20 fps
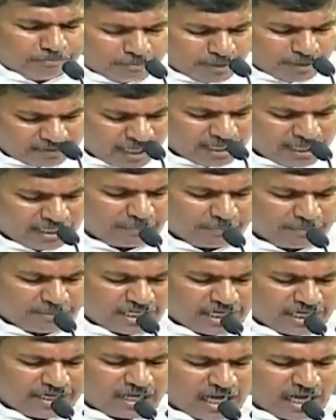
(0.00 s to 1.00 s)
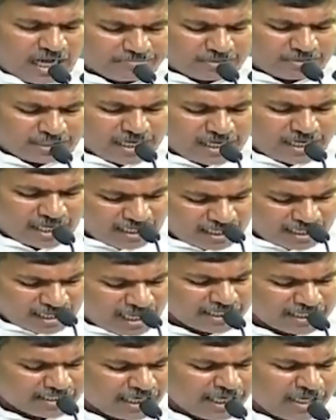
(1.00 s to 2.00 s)
పెద్ద ఆయన పెద్దిరెడ్డి రామచంద్రరెడ్డి
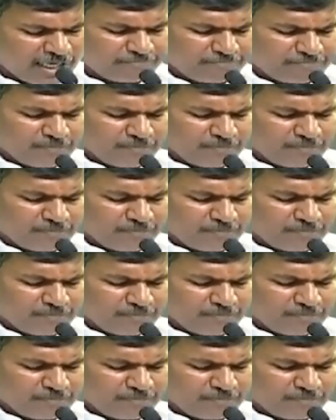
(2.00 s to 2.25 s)
అన్నగారికి